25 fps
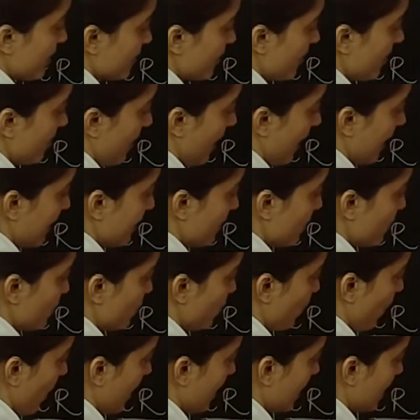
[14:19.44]
में से
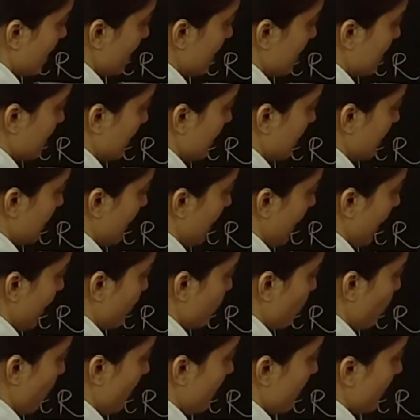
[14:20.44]
माइनस वन कर देते
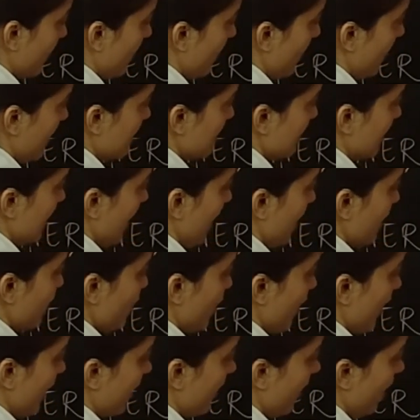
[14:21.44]
हैं तो आपके पास क्या आ
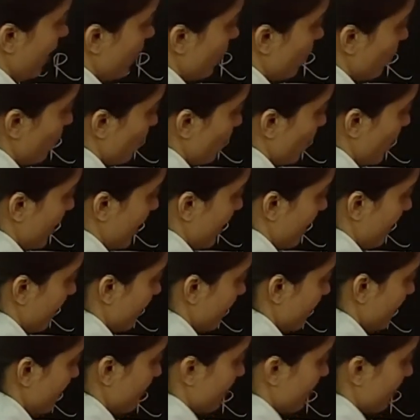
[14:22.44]
जाएगा वी